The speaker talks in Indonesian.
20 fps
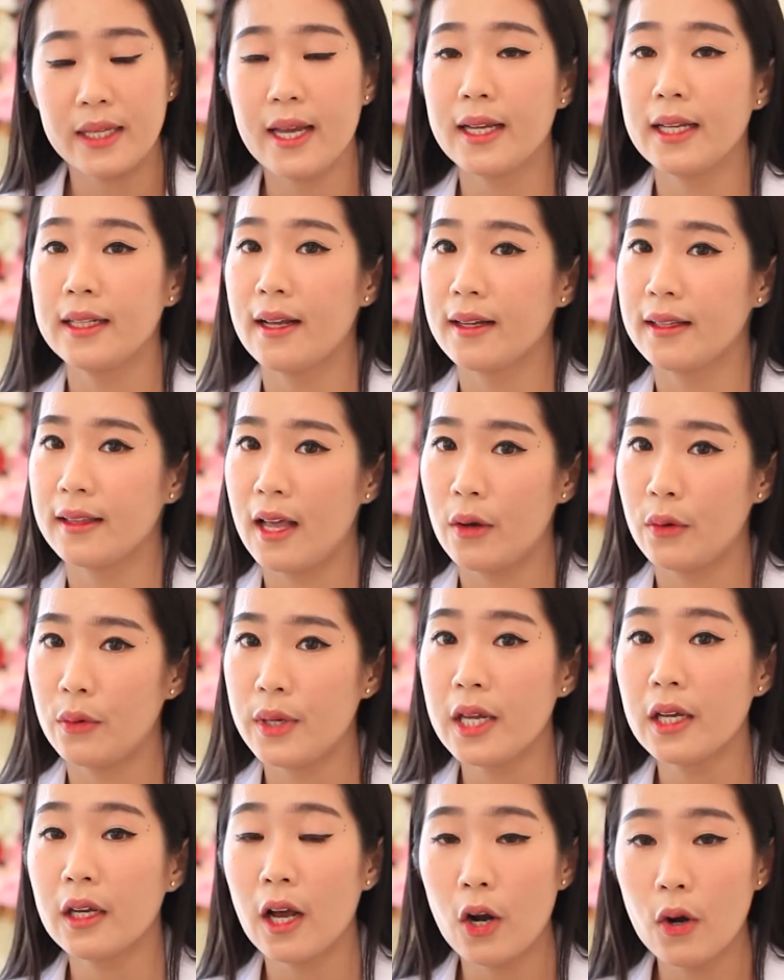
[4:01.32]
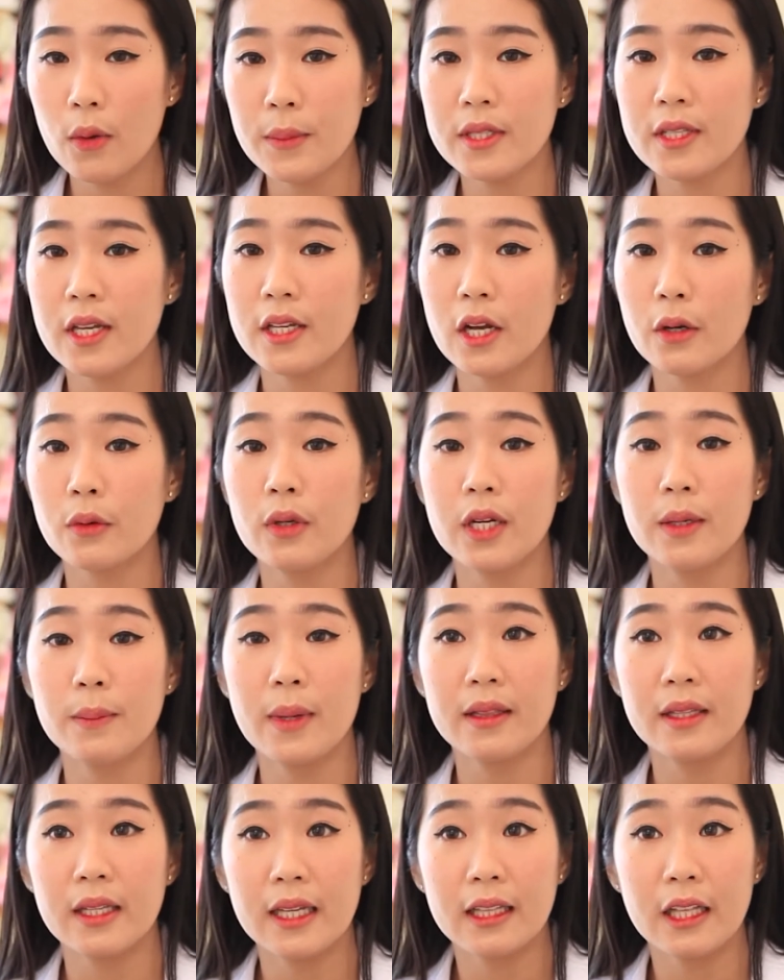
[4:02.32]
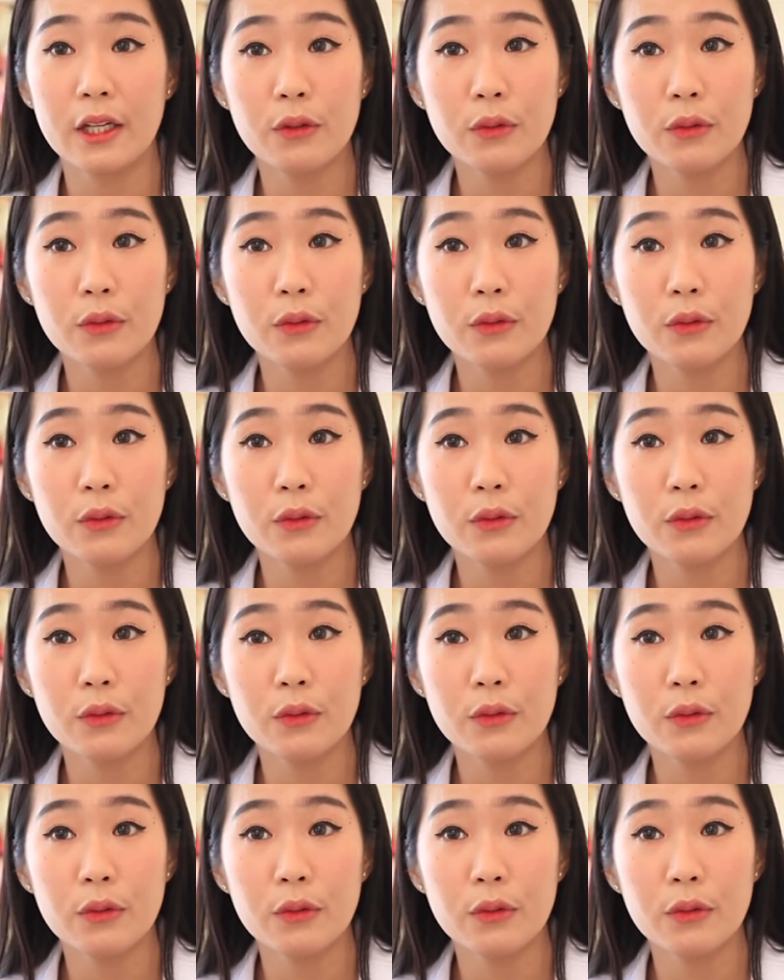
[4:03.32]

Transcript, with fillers: yang kita ketahui, kalau misalnya kulit mati kita